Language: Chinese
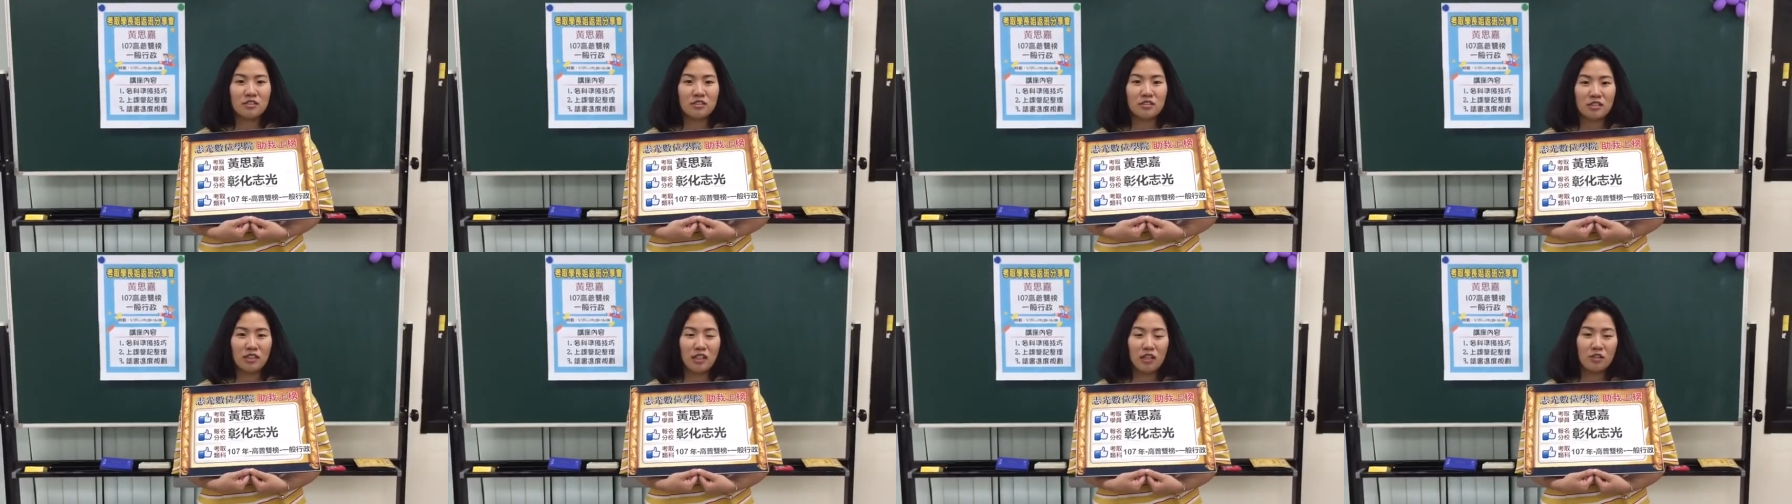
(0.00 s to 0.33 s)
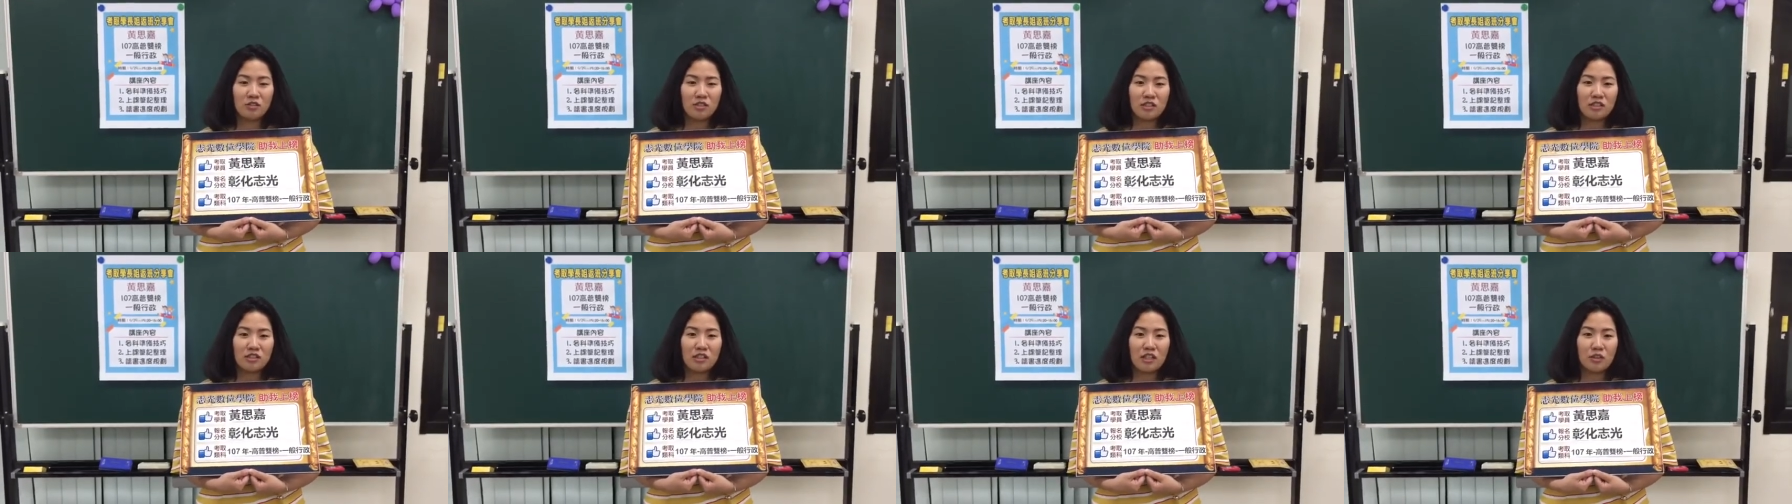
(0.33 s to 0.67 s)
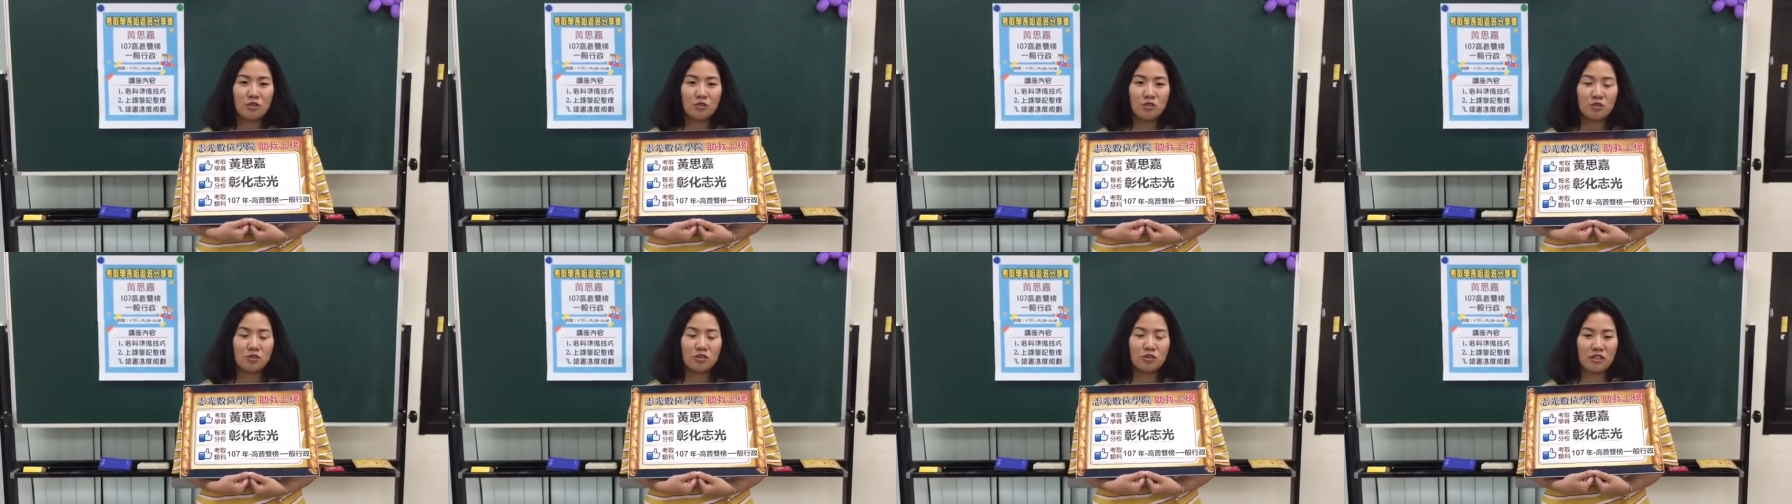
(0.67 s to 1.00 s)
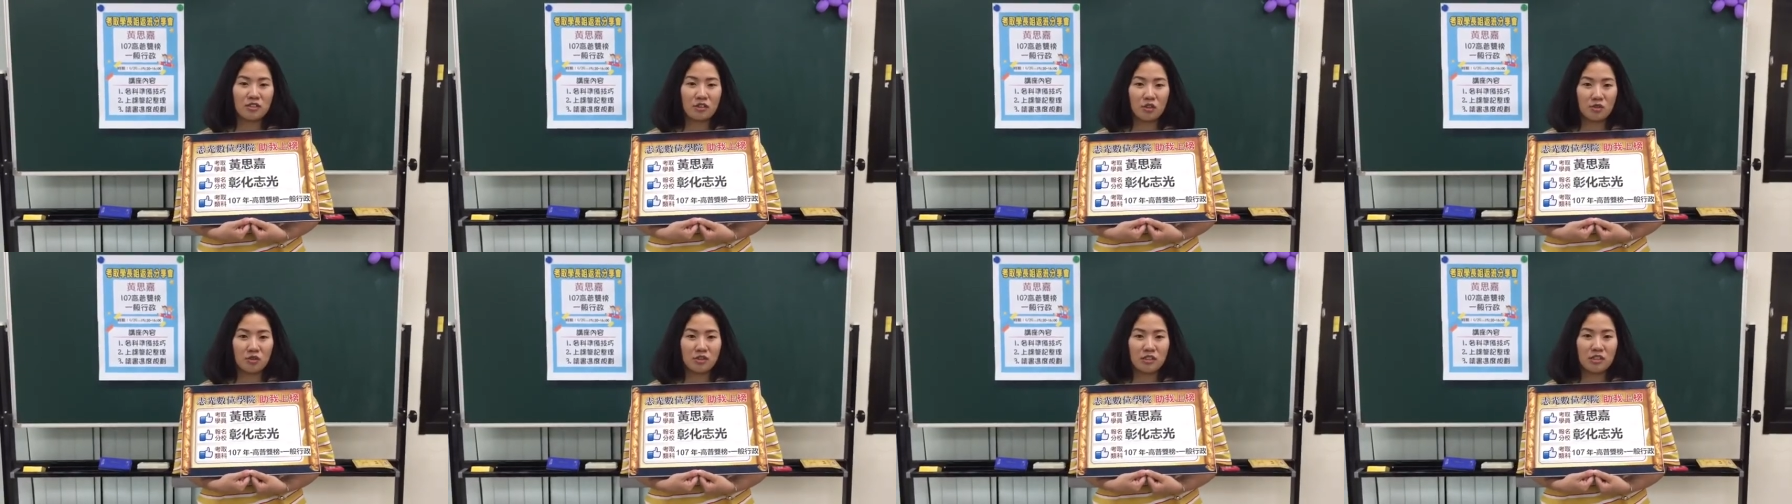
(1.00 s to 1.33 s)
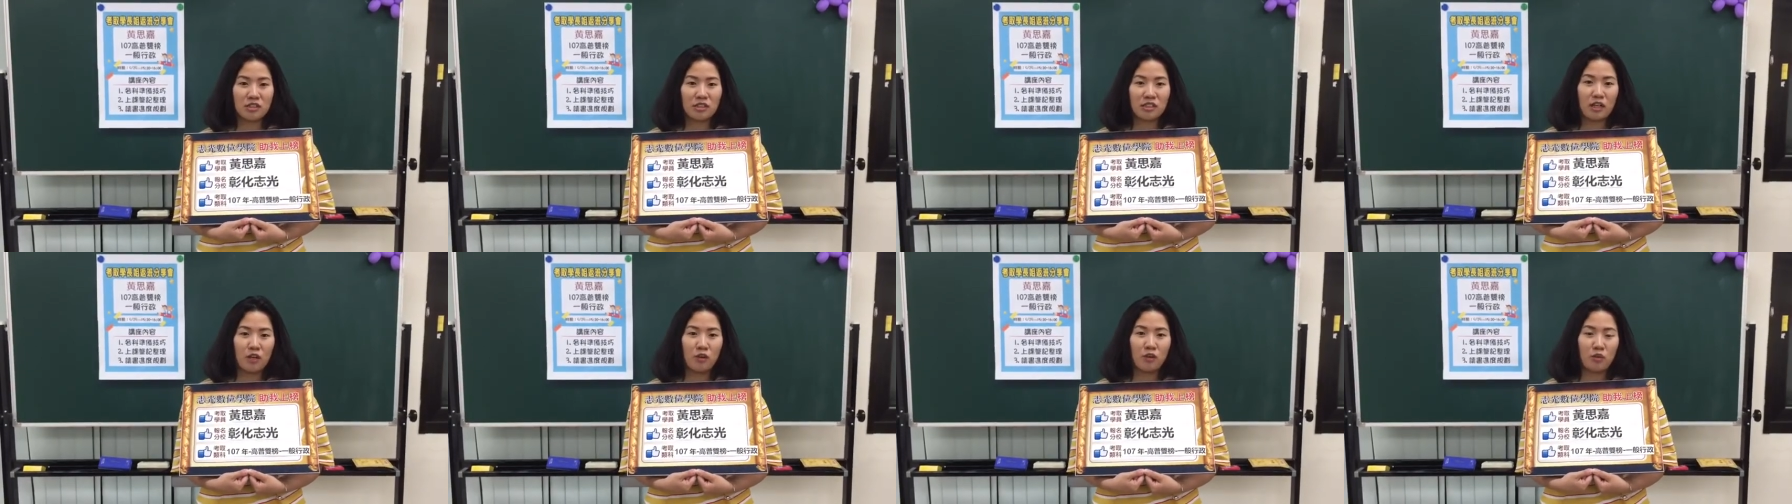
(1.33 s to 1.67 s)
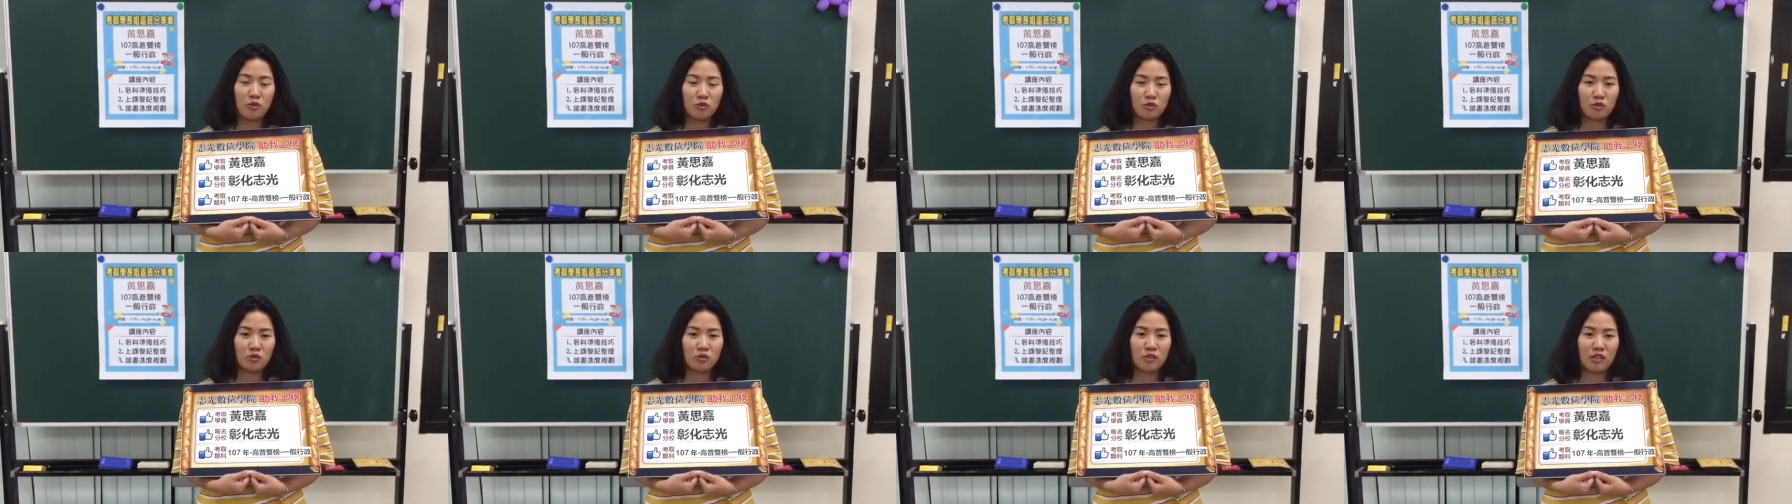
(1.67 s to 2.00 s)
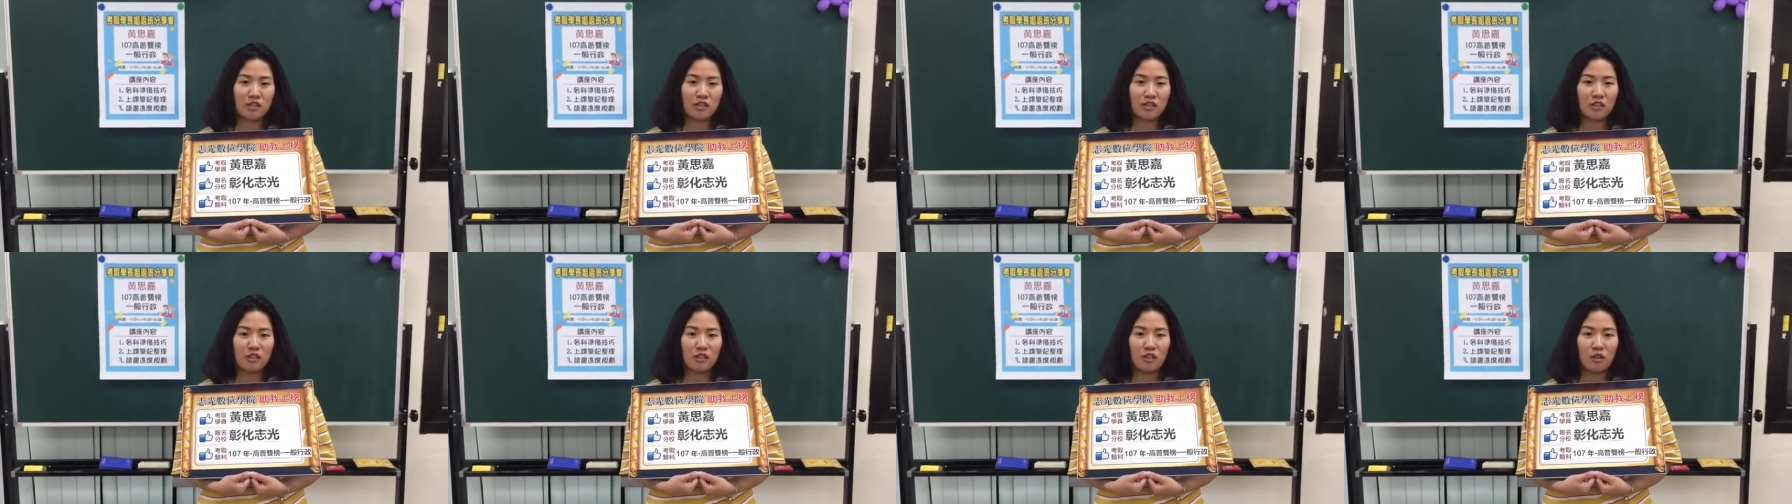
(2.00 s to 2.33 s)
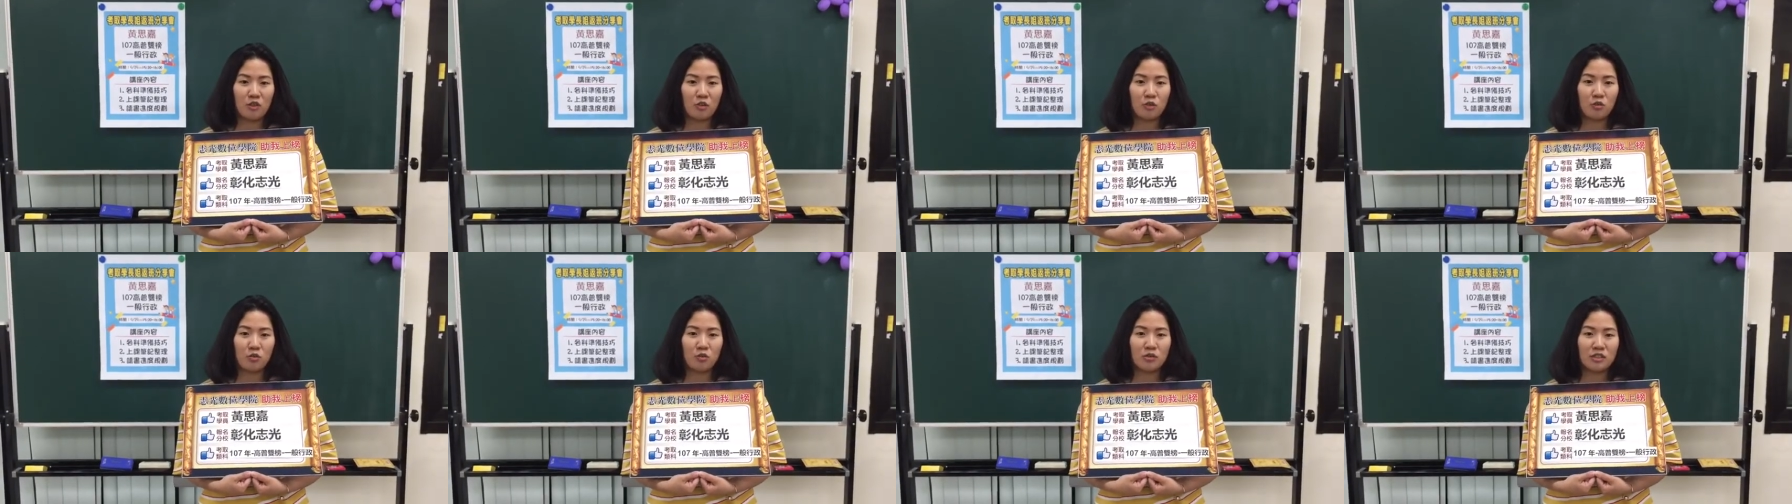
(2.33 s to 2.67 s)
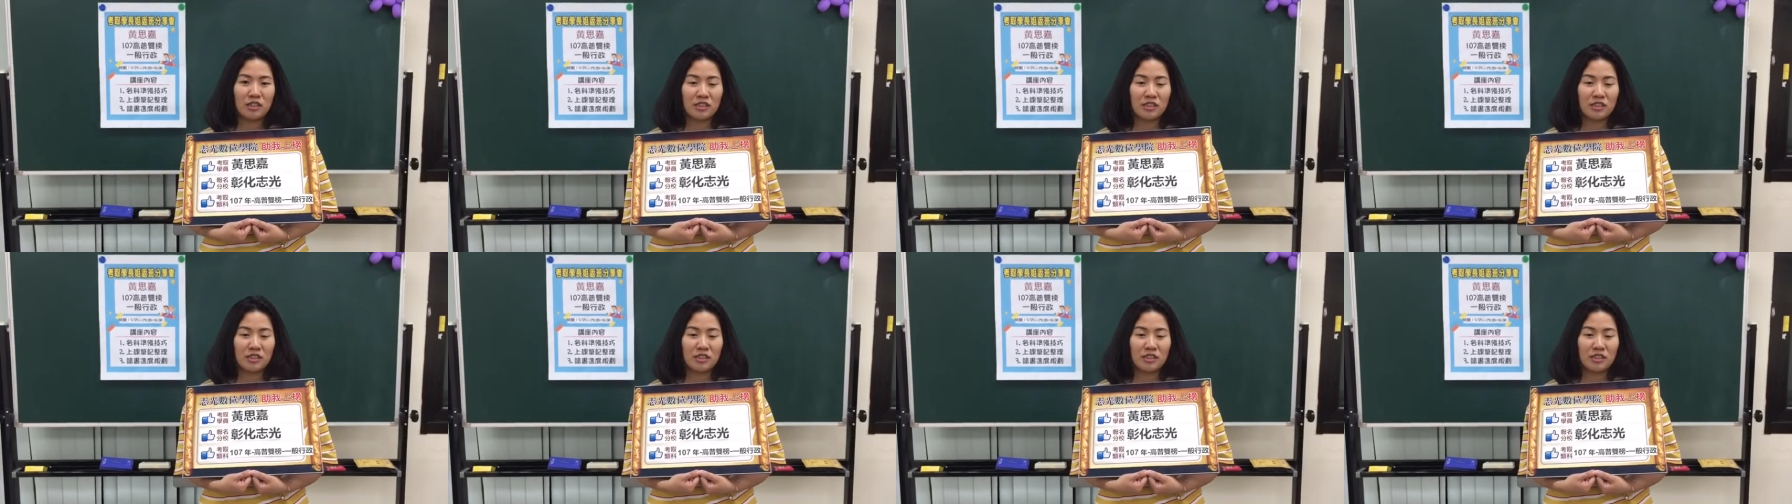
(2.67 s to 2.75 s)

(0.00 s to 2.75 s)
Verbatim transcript: 只要撑下去，这都是一条有终点的道路，